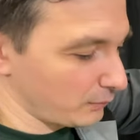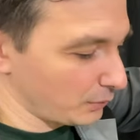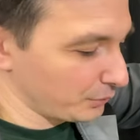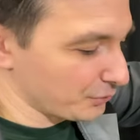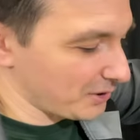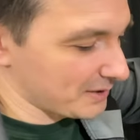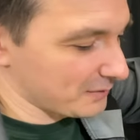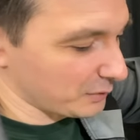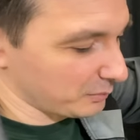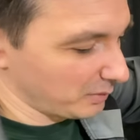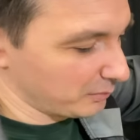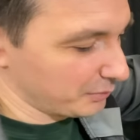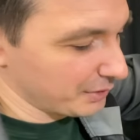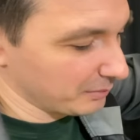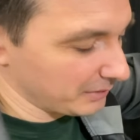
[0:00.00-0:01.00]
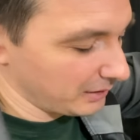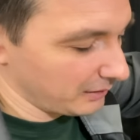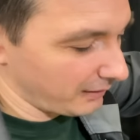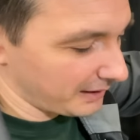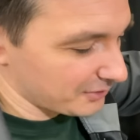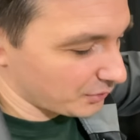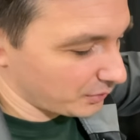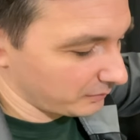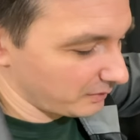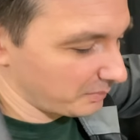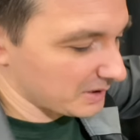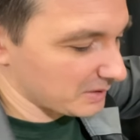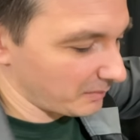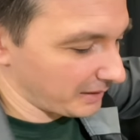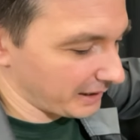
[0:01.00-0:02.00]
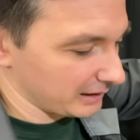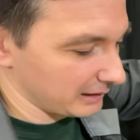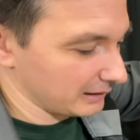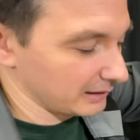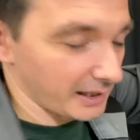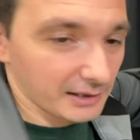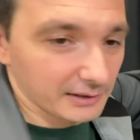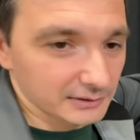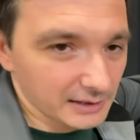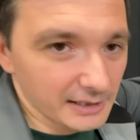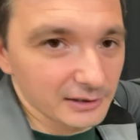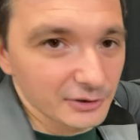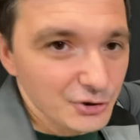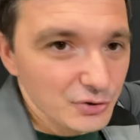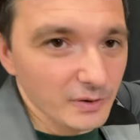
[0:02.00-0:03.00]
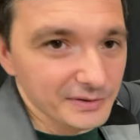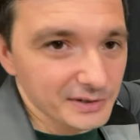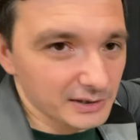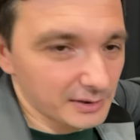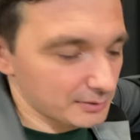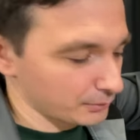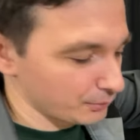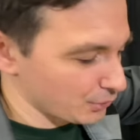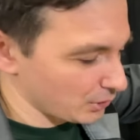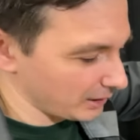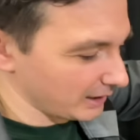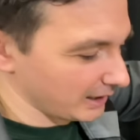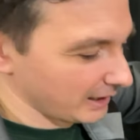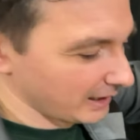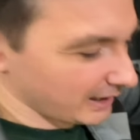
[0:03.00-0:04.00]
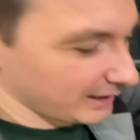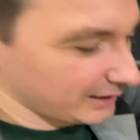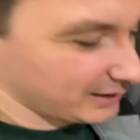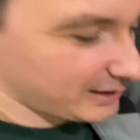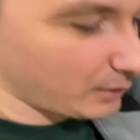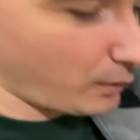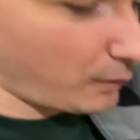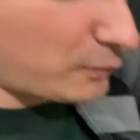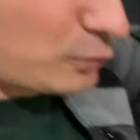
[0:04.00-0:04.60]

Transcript: воду. Сейчас вот мы будем наливать, чтобы вы посмотрели на, на LG, во всяком случае, до какого